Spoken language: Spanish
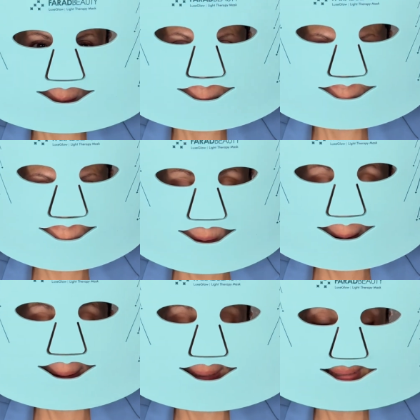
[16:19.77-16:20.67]
Solo que
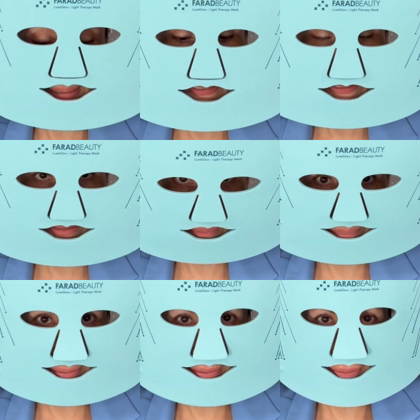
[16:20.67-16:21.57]
esta sí queda
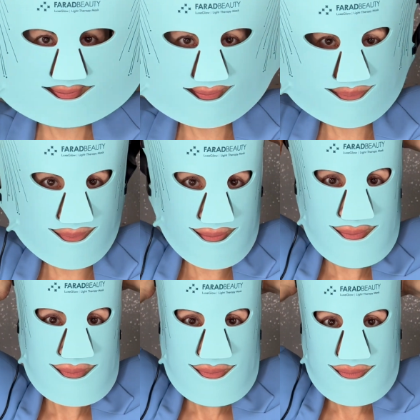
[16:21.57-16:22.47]
pegada en la
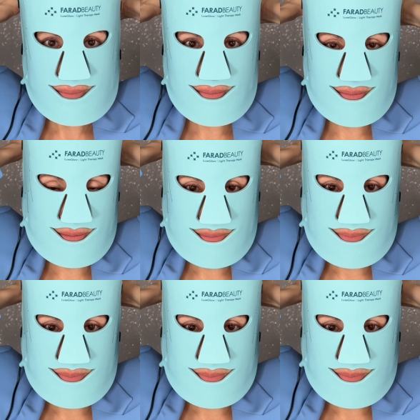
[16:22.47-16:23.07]
piel. Así.